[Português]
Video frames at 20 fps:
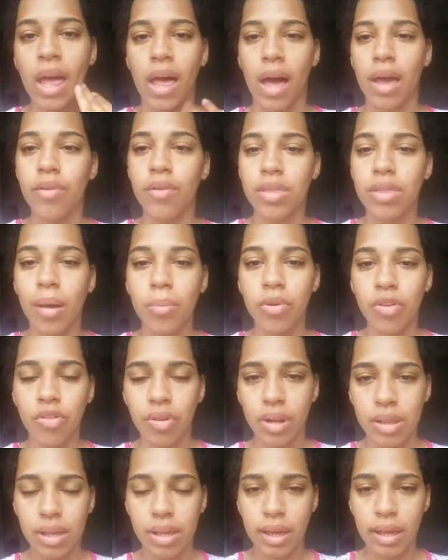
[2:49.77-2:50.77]
Aí eu vou estar tá
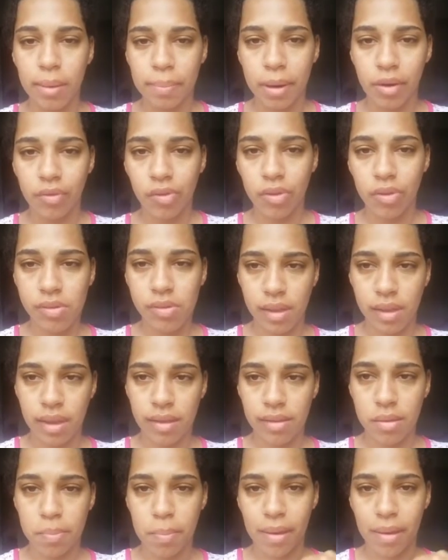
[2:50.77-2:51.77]
mostrando aqui pra
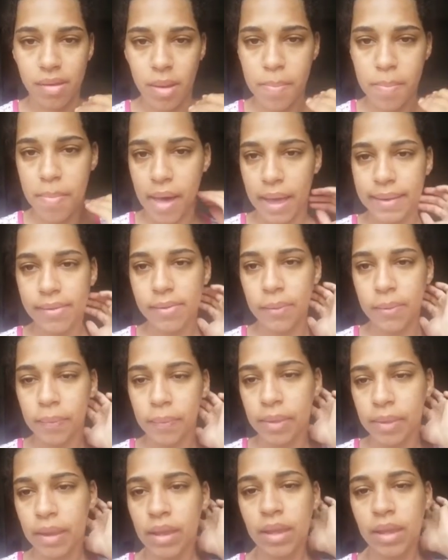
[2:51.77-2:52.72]
vocês, passo a passo,